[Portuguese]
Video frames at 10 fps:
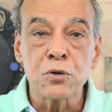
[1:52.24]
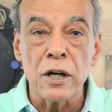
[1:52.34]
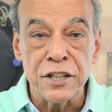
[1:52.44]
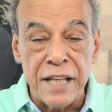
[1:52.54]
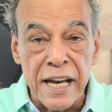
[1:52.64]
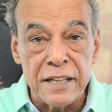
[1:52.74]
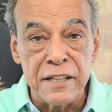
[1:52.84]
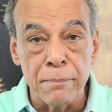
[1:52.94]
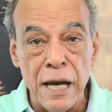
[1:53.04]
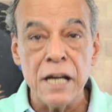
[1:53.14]
e tenha
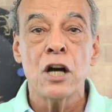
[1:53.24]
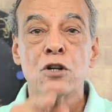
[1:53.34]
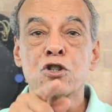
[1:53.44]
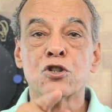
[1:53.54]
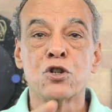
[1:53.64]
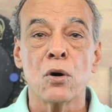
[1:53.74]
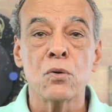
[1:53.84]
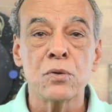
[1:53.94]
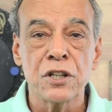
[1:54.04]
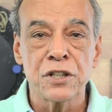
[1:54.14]
também
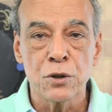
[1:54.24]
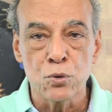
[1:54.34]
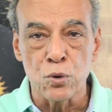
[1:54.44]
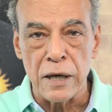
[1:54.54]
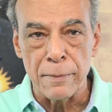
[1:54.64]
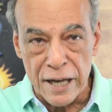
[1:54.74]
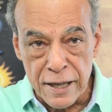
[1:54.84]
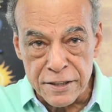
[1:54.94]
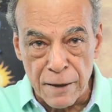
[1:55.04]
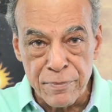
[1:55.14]
jogo de cintura,
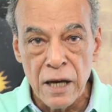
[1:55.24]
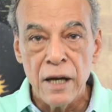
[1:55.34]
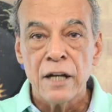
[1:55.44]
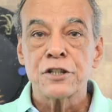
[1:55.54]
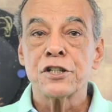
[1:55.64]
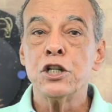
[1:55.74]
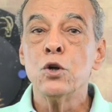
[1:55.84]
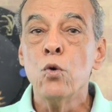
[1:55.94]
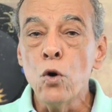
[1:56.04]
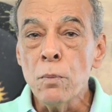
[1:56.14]
beleza?
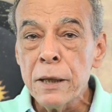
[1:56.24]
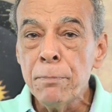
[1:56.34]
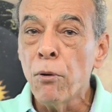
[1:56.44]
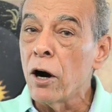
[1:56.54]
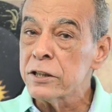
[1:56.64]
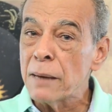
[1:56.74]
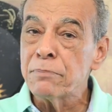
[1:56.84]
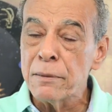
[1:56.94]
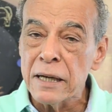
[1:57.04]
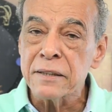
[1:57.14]
Ciúme pode
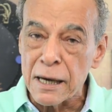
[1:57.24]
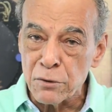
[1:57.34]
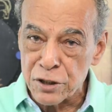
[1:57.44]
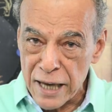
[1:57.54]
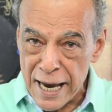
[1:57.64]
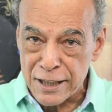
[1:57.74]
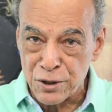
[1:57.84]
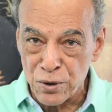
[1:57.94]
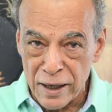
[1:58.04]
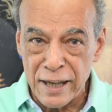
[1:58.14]
apimentar o
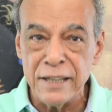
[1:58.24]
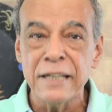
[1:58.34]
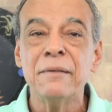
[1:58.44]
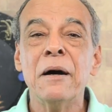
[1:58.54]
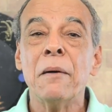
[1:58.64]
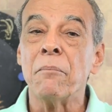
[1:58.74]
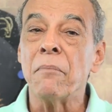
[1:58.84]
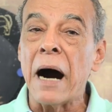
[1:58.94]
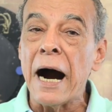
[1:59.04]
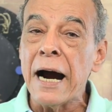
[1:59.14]
sexo, olha aí,
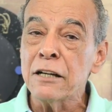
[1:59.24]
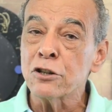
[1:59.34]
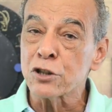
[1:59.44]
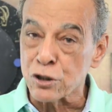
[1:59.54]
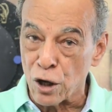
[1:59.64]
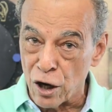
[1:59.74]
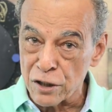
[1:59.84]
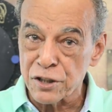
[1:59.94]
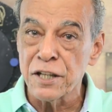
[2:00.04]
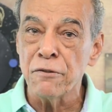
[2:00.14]
mas só
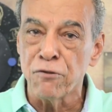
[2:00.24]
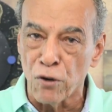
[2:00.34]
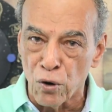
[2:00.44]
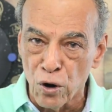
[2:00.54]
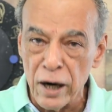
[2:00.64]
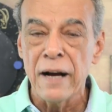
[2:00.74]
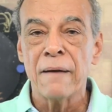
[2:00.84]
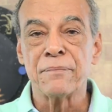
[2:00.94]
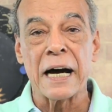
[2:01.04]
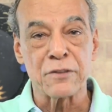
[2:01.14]
se for
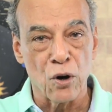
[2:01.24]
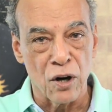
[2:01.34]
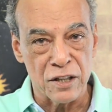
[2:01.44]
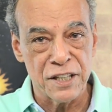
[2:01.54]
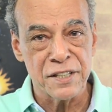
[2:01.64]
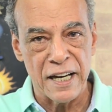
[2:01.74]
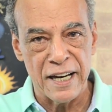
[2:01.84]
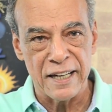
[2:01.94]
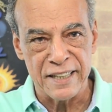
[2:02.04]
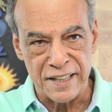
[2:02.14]
na dose
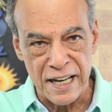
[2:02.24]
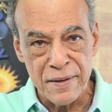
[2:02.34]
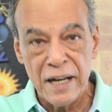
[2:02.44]
certa, né?